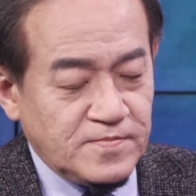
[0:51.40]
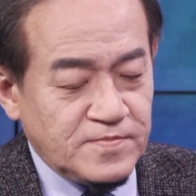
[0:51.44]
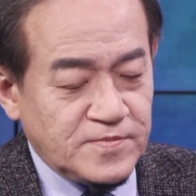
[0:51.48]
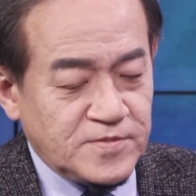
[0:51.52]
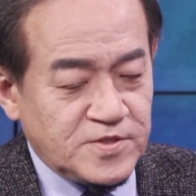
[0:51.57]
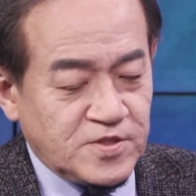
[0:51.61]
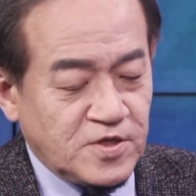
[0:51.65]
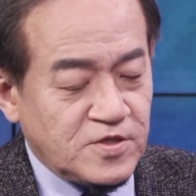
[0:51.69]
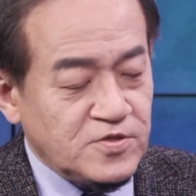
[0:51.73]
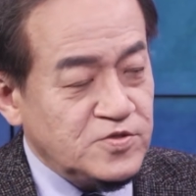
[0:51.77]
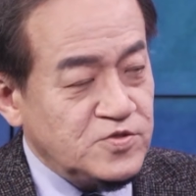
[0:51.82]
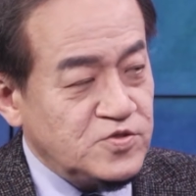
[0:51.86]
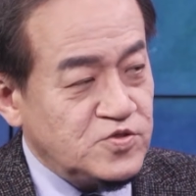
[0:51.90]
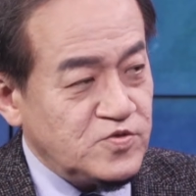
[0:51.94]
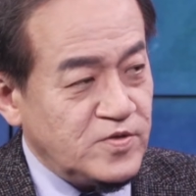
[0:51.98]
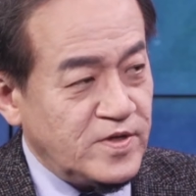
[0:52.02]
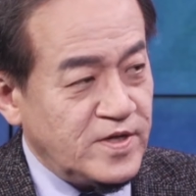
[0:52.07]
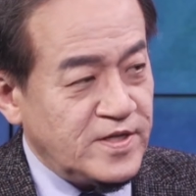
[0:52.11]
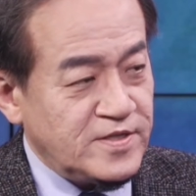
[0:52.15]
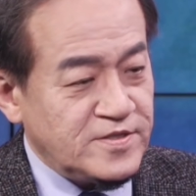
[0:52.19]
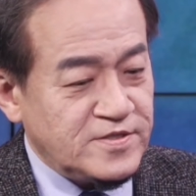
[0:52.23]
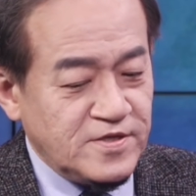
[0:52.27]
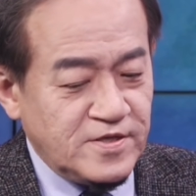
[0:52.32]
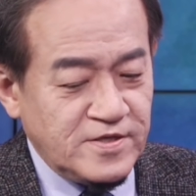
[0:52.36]

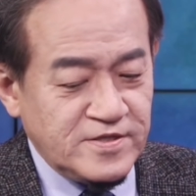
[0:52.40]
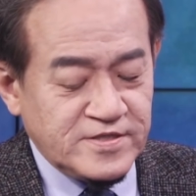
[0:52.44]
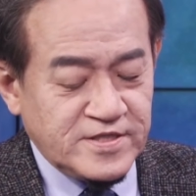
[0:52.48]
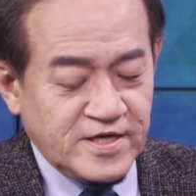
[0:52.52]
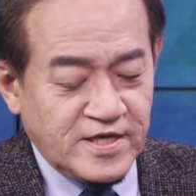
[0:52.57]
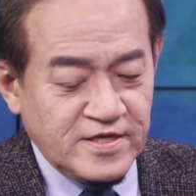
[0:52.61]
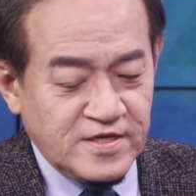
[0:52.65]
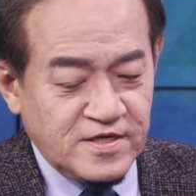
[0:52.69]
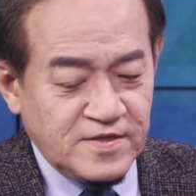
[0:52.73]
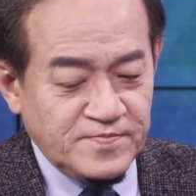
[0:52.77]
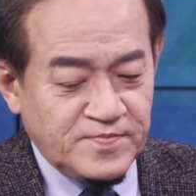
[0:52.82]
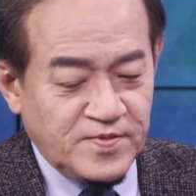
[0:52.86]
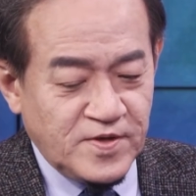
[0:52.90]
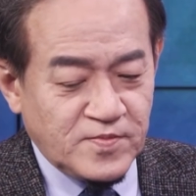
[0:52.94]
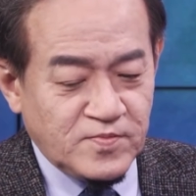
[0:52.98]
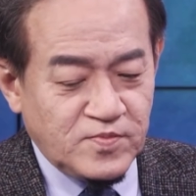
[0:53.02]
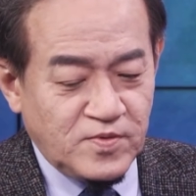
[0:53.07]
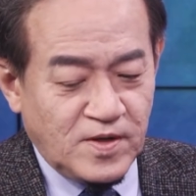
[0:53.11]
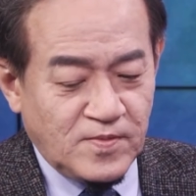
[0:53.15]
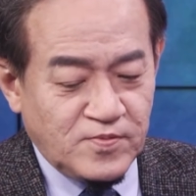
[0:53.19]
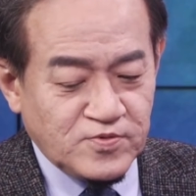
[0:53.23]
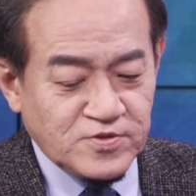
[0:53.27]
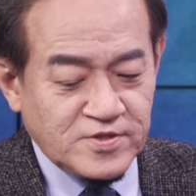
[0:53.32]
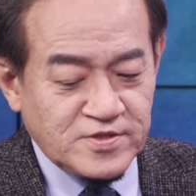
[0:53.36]
전주에서 일단 이런
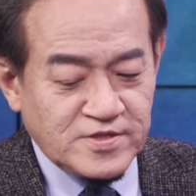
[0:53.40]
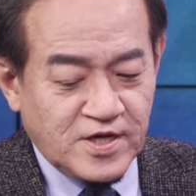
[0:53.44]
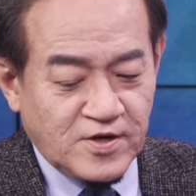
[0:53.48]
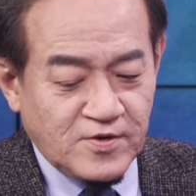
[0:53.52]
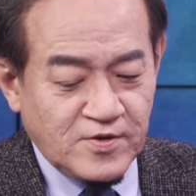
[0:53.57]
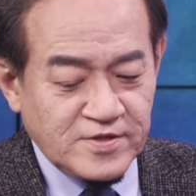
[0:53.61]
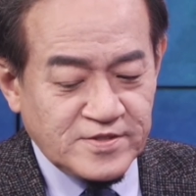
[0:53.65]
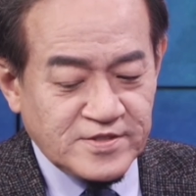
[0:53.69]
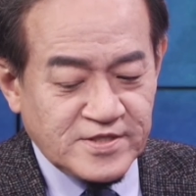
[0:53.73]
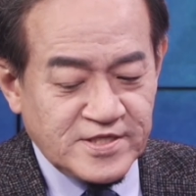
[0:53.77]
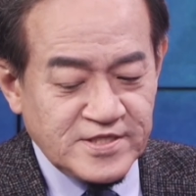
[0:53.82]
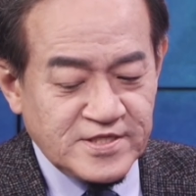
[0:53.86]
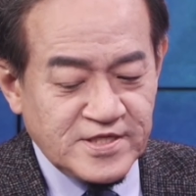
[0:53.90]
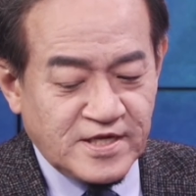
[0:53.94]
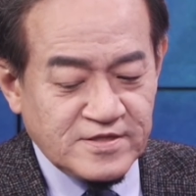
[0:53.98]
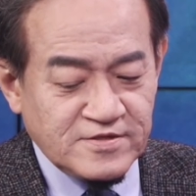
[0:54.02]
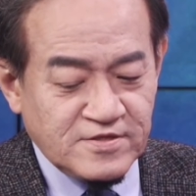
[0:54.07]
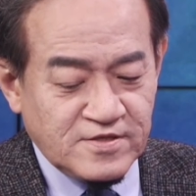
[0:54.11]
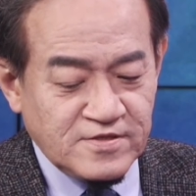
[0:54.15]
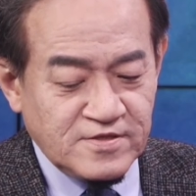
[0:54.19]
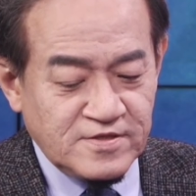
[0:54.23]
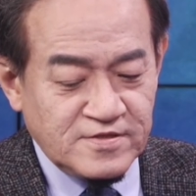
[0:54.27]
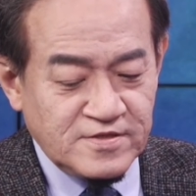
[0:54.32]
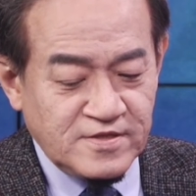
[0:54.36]
벽보가 붙어 사고에서 기사가
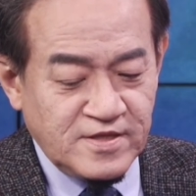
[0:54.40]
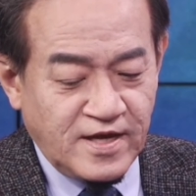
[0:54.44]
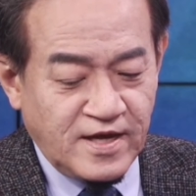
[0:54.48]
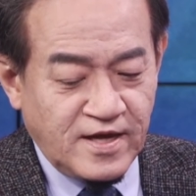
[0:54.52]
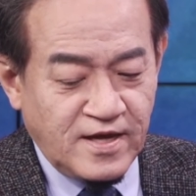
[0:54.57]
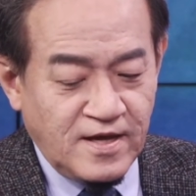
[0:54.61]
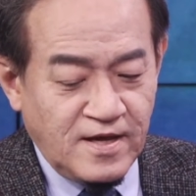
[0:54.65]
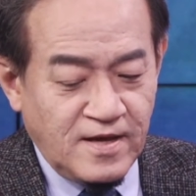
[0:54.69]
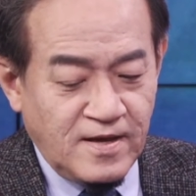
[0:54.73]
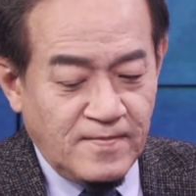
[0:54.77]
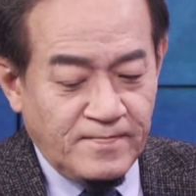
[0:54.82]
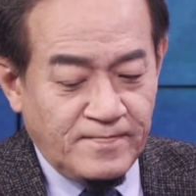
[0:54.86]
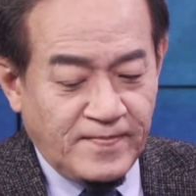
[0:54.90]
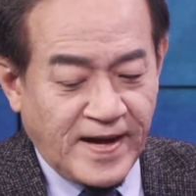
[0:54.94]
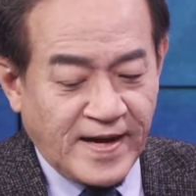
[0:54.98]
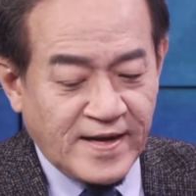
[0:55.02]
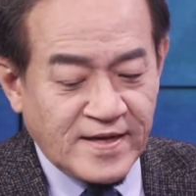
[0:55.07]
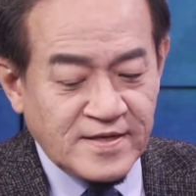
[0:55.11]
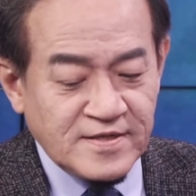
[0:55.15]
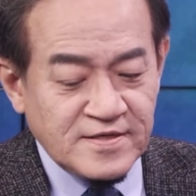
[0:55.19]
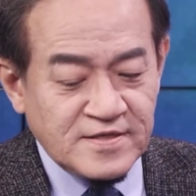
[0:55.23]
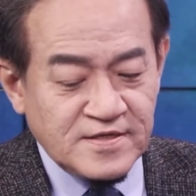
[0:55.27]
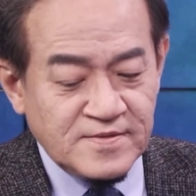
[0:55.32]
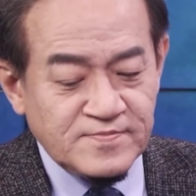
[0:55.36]
떴는데
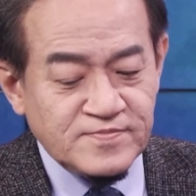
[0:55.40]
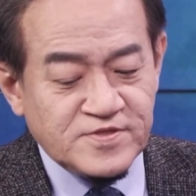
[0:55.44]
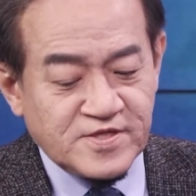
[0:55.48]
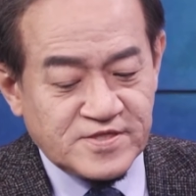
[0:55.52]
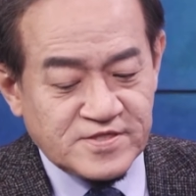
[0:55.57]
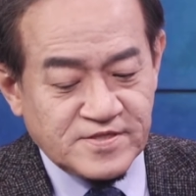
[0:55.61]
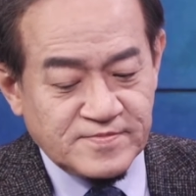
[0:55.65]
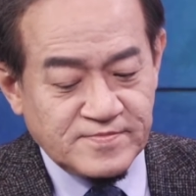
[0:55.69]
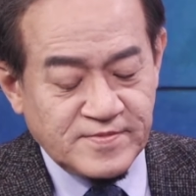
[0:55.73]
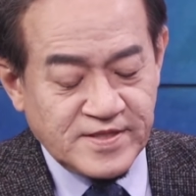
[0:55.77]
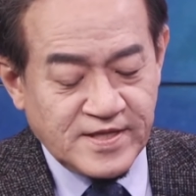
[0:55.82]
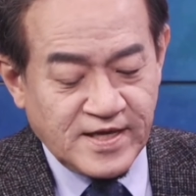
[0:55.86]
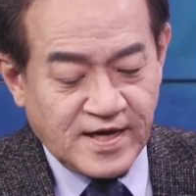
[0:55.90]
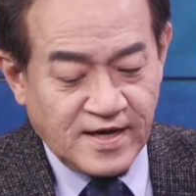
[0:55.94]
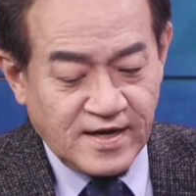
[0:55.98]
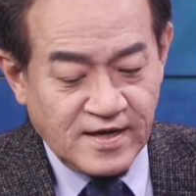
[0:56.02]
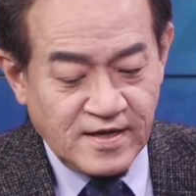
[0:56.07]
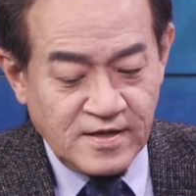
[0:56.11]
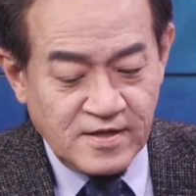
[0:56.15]
방금 떴습니다.